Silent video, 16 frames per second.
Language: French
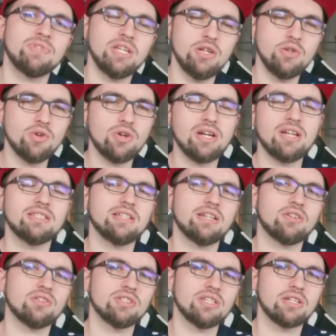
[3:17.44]
il y aura un
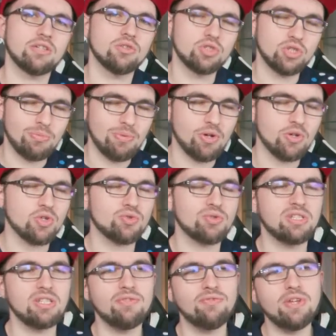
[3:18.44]
50-50, j'ai pas encore
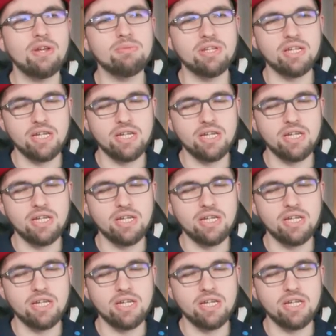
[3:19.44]
choisi le film,